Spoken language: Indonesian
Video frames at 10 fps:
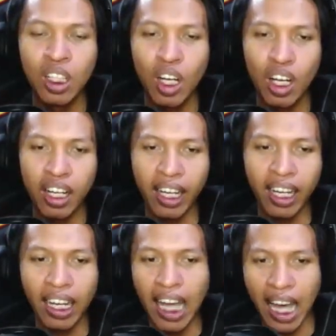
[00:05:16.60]

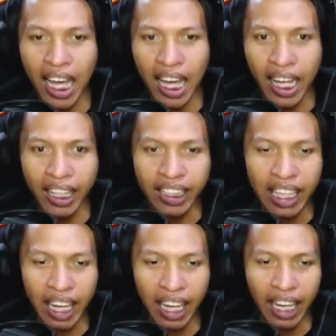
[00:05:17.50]
Oke, kelar.
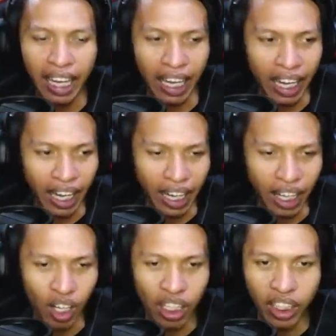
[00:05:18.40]
Hehe.
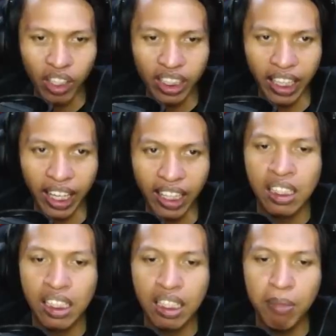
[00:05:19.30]
Oke, oke.
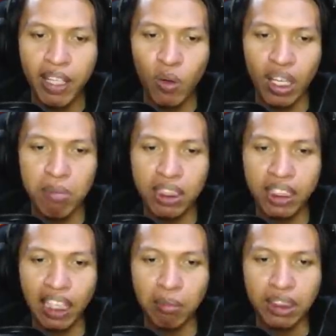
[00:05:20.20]
Uh, by the way,
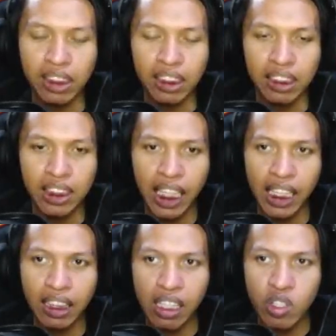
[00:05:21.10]
Mr. and Mrs.
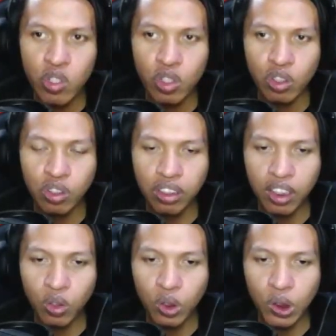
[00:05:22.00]
Sei Taishogun
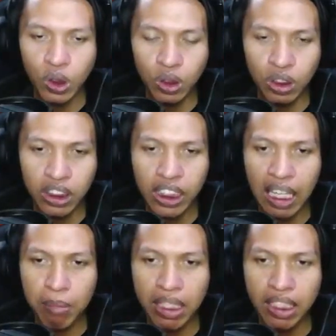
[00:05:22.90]
itu di
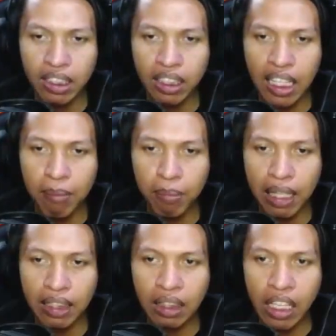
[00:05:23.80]
namanya
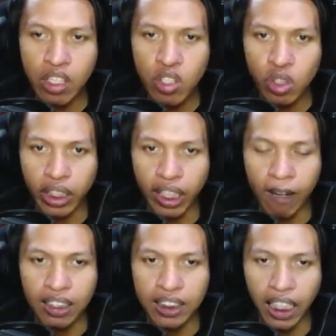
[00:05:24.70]
terdapat Taisho
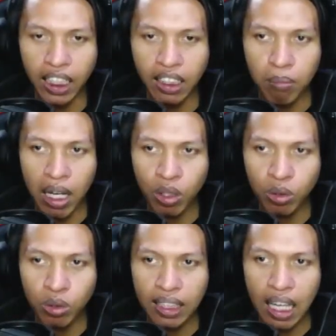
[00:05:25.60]
ya. Sei
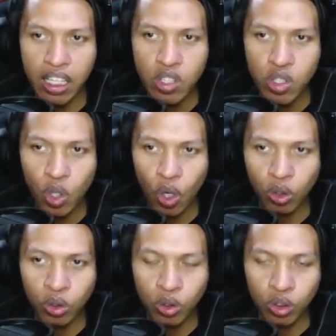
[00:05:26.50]
baru
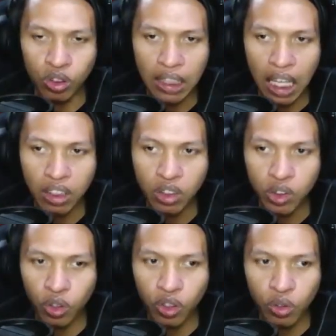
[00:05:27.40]
Taishogun.
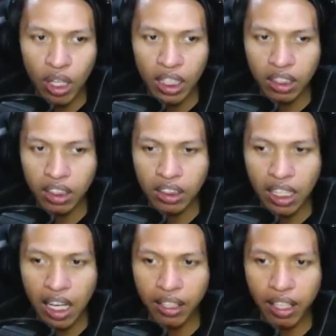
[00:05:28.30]
Taisho itu
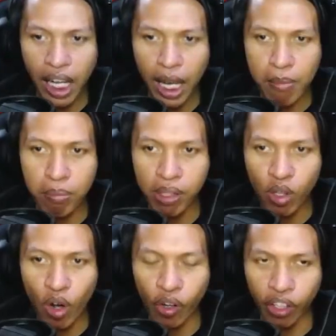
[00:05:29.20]
artinya adalah
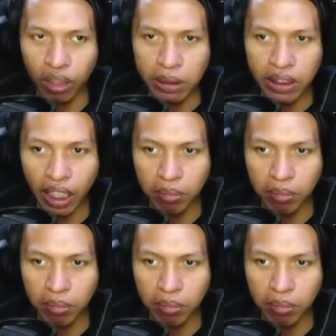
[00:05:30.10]
emperor, Mr.